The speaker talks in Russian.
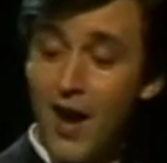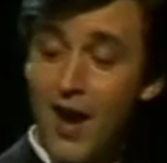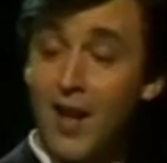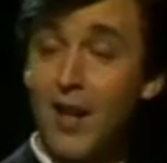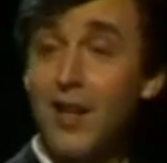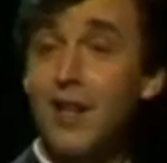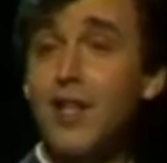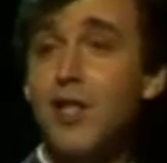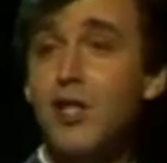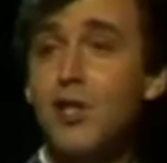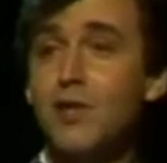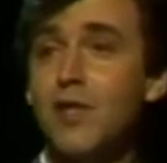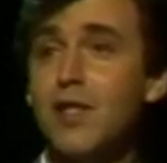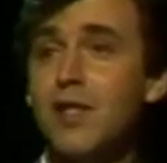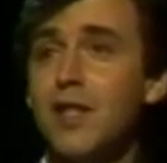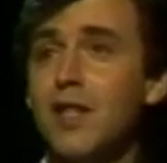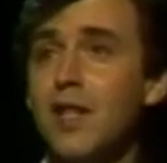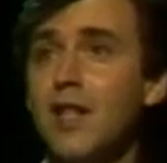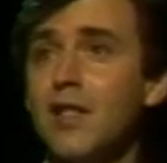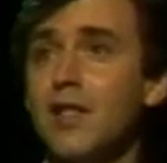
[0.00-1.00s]
околачивать с
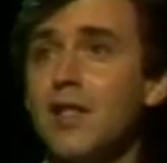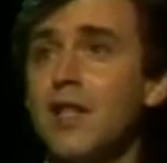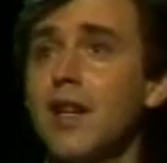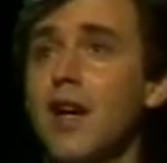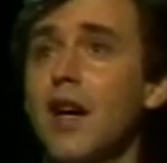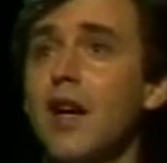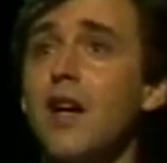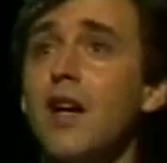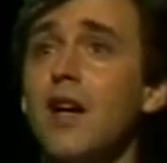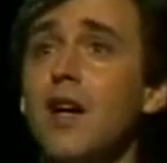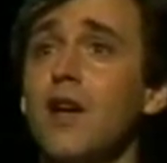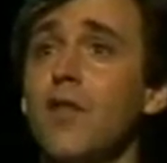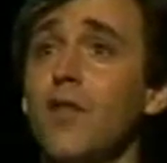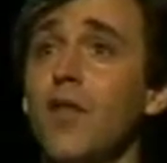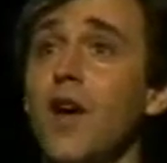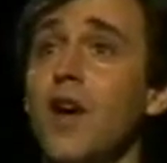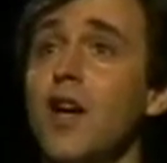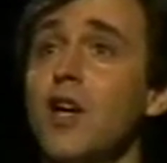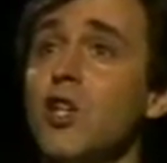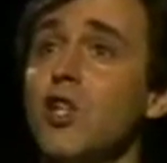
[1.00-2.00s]
грецких орехов
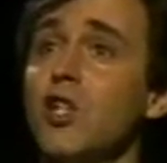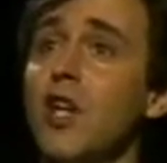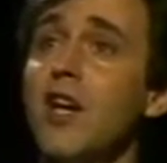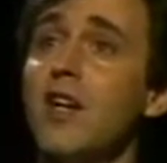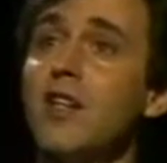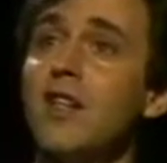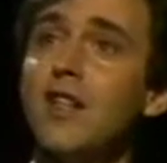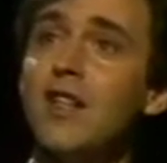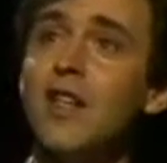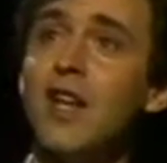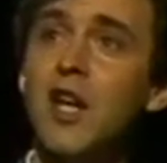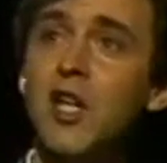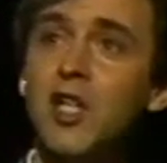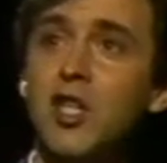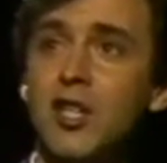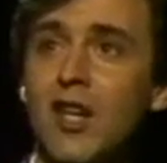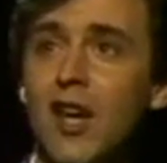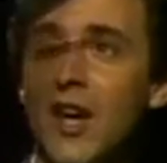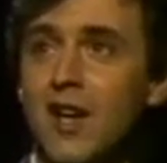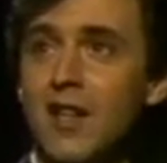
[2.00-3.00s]
жареные
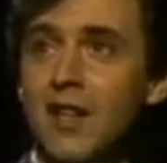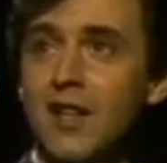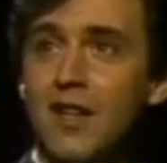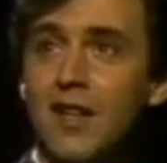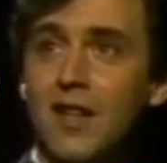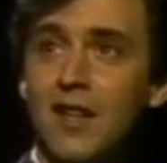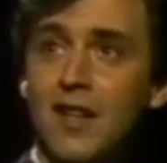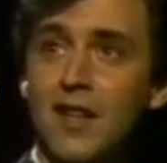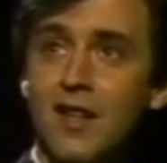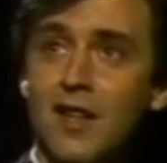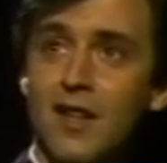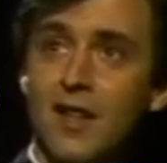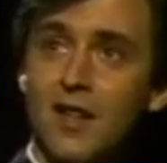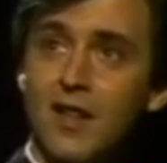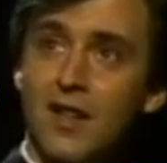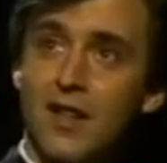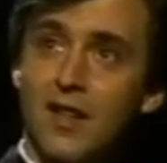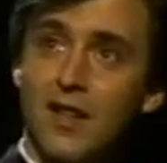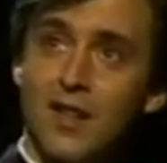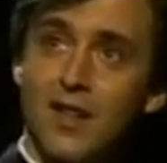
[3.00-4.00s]
каштаны. А вон на
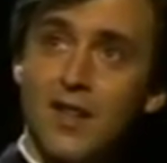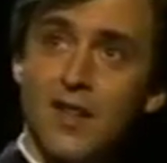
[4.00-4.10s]
том